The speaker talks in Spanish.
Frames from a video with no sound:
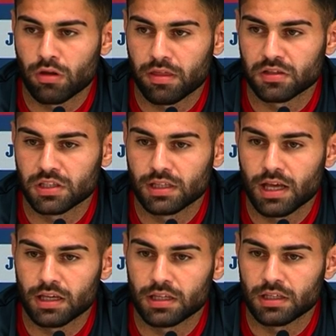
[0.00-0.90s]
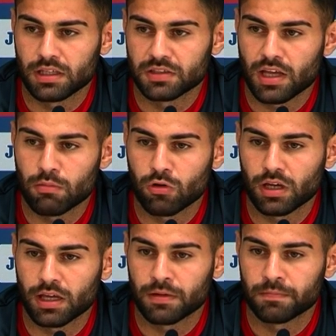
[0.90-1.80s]
necesita y sabemos
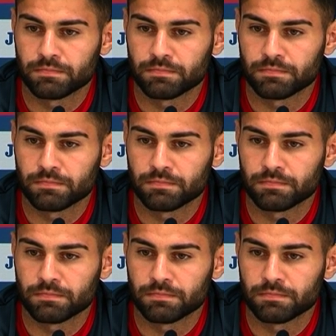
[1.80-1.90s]
que,